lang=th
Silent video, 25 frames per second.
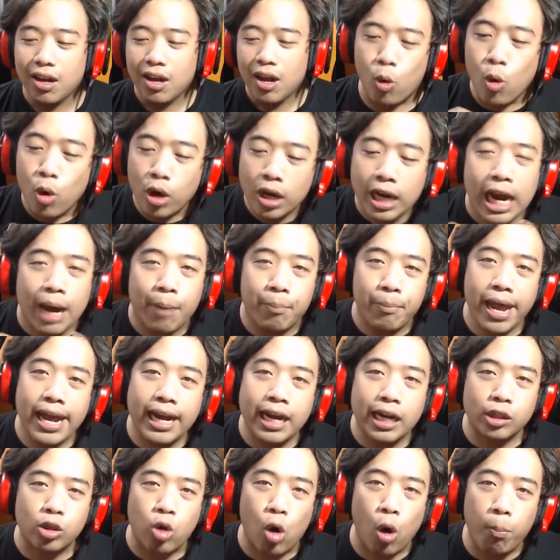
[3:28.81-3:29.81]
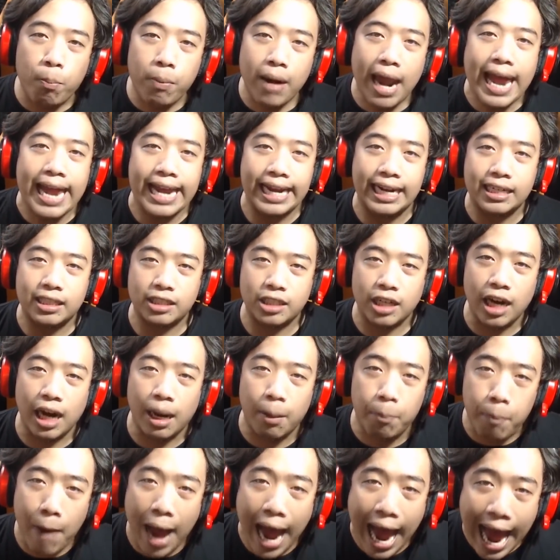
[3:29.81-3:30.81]
กูเกือบได้กระทบไหล่กับเชอ
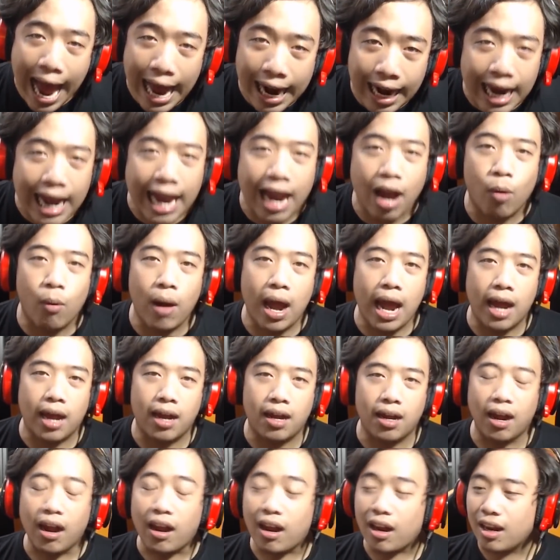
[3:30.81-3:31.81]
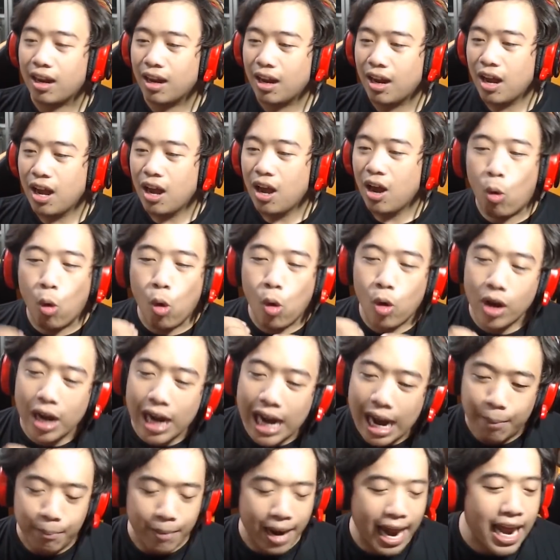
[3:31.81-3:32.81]
ปางแล้วอะกู
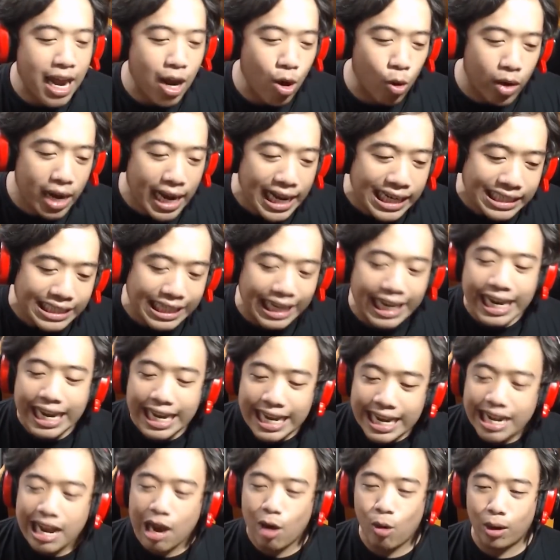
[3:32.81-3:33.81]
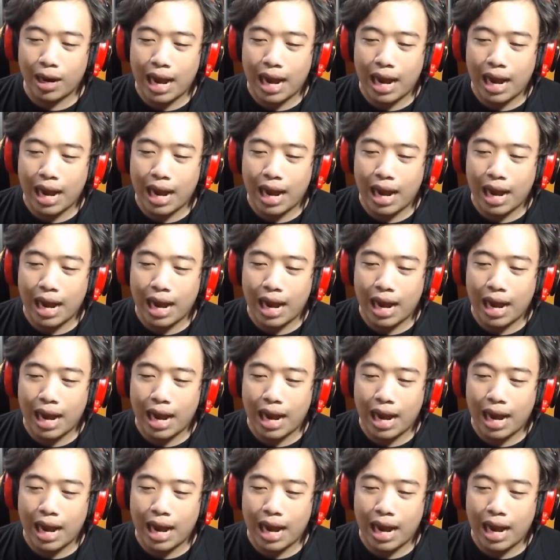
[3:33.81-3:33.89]
เกือบได้อยู่ในซีนเดียว